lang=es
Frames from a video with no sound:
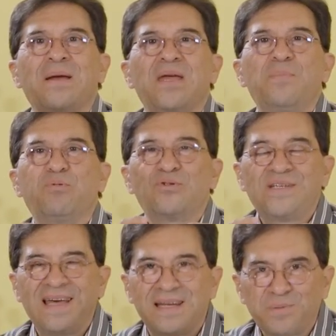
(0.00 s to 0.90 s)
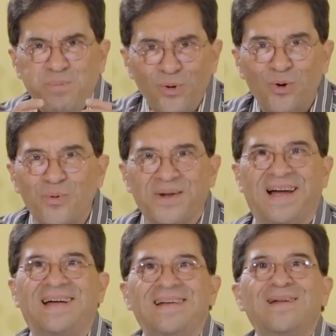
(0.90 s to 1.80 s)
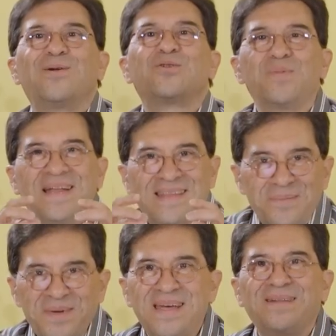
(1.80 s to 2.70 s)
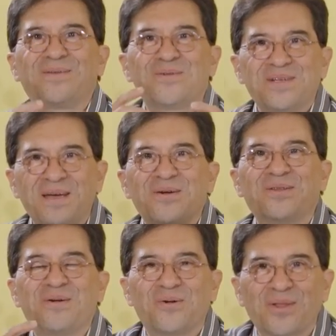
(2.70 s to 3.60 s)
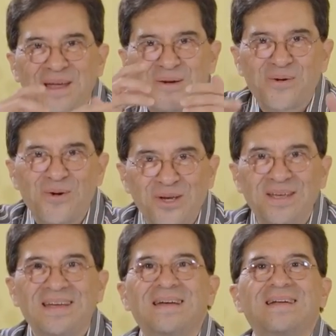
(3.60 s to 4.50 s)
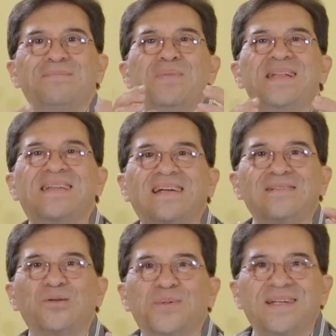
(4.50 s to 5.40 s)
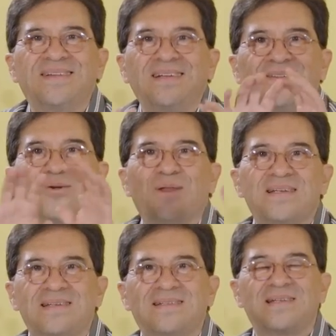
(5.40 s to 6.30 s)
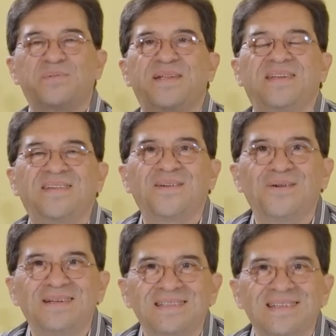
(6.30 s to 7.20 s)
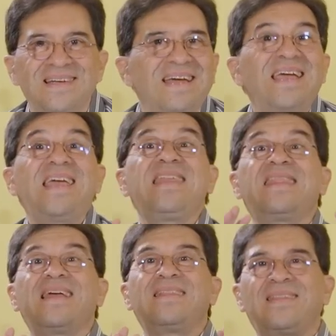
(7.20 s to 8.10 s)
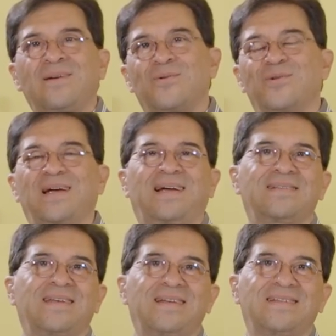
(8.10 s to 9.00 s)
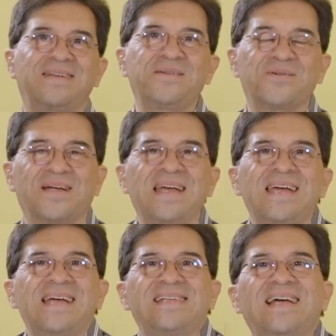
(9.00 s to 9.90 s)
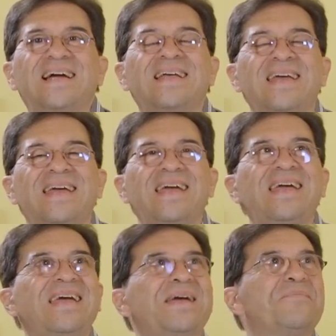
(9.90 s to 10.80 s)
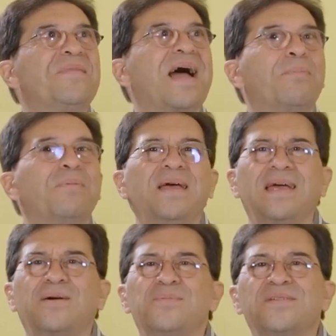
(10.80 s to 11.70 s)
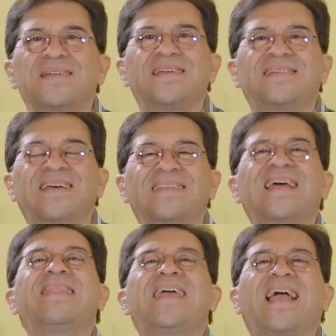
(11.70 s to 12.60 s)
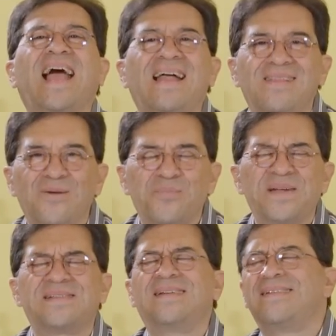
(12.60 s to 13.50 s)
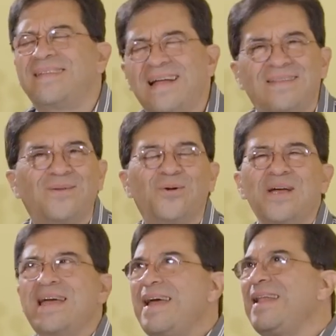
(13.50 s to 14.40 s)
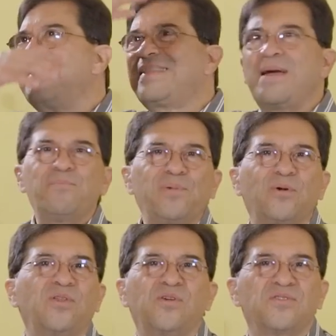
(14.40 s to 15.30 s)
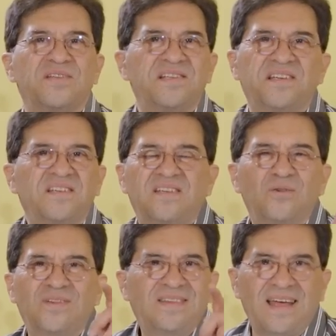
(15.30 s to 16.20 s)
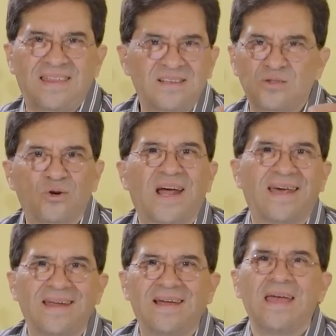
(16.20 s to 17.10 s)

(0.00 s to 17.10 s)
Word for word: y pusieres por obra los mandamientos que yo te ordeno hoy, vendrán sobre ti todas estas bendiciones idéntico con la casa del Señor. Están, eh, eh, ¿cómo se dice?, dedicando, presentando el templo y Dios dice, si ustedes oraren